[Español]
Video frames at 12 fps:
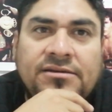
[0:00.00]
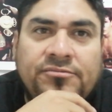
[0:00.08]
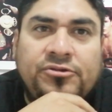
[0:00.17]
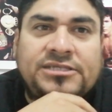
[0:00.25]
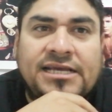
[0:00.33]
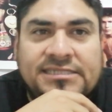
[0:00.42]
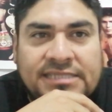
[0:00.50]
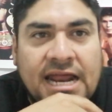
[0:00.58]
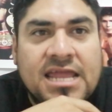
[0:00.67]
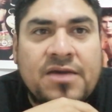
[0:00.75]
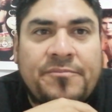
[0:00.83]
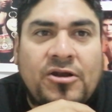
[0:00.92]
pues
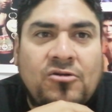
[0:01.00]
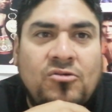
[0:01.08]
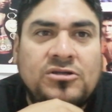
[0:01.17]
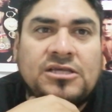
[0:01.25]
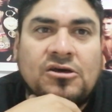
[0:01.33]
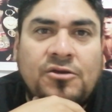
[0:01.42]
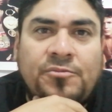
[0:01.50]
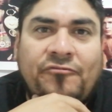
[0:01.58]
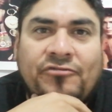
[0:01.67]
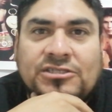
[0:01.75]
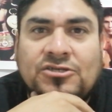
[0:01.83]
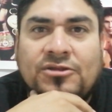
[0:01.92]
extraña para un boxeador
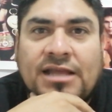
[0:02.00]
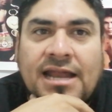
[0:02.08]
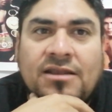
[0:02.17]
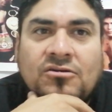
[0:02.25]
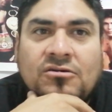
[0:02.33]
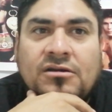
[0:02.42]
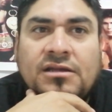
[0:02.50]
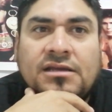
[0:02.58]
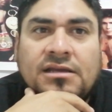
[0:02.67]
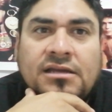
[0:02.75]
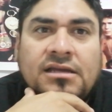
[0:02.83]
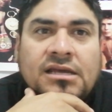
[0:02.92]
profesional, ¿no?
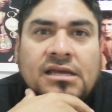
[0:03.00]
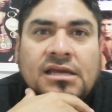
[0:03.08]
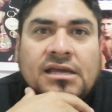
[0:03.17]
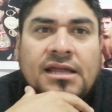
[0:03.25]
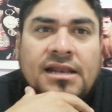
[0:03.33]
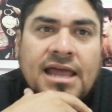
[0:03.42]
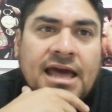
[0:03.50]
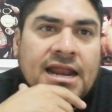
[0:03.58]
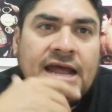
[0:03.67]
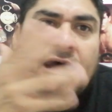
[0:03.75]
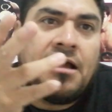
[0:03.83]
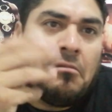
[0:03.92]
Eh,
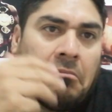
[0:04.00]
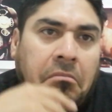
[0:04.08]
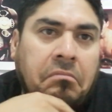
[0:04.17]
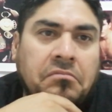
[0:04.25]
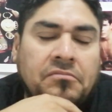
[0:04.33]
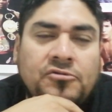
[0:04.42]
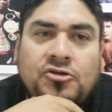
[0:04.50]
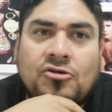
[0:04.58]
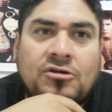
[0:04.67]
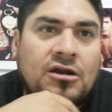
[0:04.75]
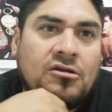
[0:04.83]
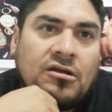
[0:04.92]
Lara
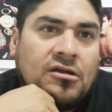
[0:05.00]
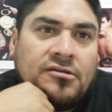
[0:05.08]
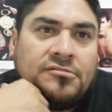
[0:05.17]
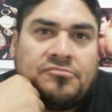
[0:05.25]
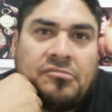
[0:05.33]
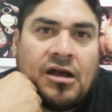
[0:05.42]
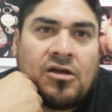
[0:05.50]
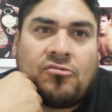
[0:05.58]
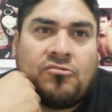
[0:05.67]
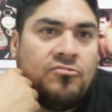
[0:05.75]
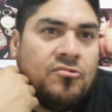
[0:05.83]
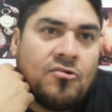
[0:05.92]
yo creo que
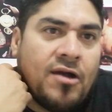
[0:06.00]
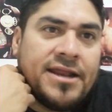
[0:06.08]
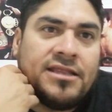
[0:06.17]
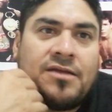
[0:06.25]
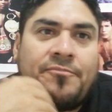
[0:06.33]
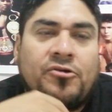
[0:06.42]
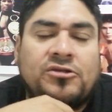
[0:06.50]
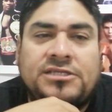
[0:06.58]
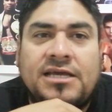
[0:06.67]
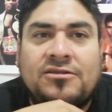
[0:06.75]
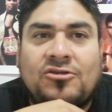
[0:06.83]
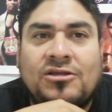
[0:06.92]
un
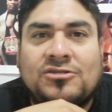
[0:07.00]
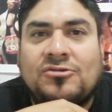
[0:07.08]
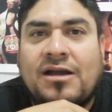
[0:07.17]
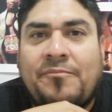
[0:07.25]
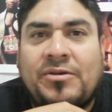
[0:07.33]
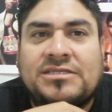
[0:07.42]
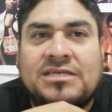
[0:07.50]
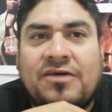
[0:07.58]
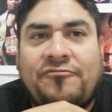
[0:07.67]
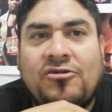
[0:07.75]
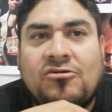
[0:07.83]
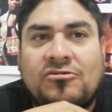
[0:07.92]
40% de su
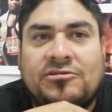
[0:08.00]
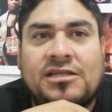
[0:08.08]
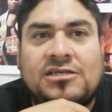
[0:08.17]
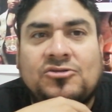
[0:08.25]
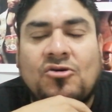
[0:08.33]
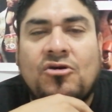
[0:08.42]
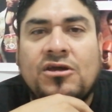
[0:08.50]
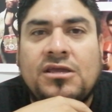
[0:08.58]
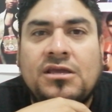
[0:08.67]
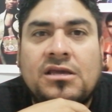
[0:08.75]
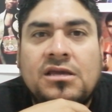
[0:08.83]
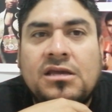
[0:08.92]
capacidad fue lo que utilizó
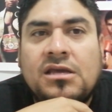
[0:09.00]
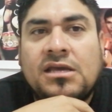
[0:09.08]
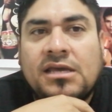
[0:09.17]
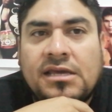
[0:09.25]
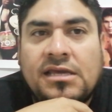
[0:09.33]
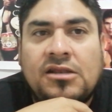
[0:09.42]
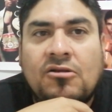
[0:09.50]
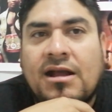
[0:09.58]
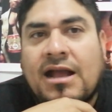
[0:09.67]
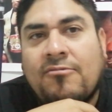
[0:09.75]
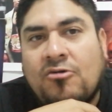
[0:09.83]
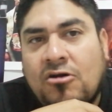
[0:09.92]
hoy y lo
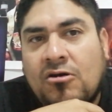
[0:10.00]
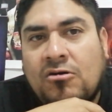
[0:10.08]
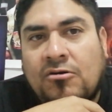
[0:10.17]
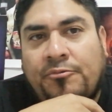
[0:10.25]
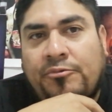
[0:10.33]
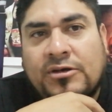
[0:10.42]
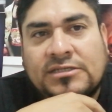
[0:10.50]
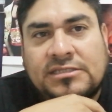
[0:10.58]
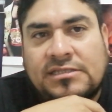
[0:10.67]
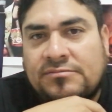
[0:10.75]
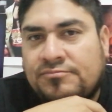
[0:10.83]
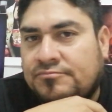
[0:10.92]
acabó
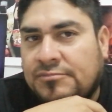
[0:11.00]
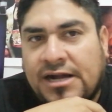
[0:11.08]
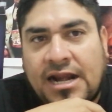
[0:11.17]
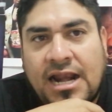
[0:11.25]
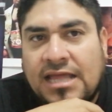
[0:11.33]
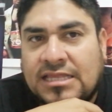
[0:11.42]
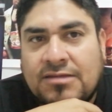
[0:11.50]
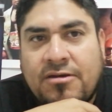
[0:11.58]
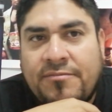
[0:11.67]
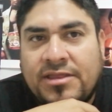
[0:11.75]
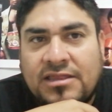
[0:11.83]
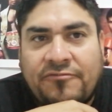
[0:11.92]
pues
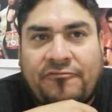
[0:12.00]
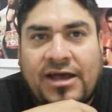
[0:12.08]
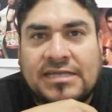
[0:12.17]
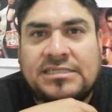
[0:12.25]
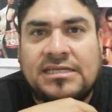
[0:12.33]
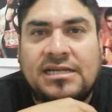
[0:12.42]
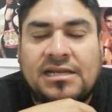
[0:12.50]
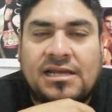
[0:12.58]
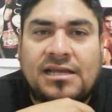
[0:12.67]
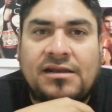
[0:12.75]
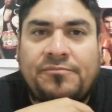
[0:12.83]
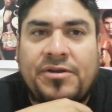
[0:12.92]
relativamente fácil.
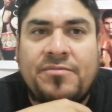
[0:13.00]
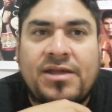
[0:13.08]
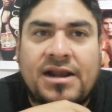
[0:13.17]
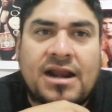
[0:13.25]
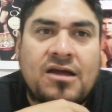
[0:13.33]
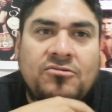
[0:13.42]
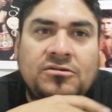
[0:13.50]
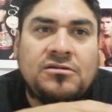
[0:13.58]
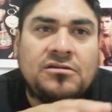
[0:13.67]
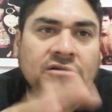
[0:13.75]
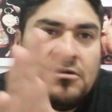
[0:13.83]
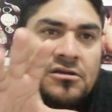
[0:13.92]
El primer round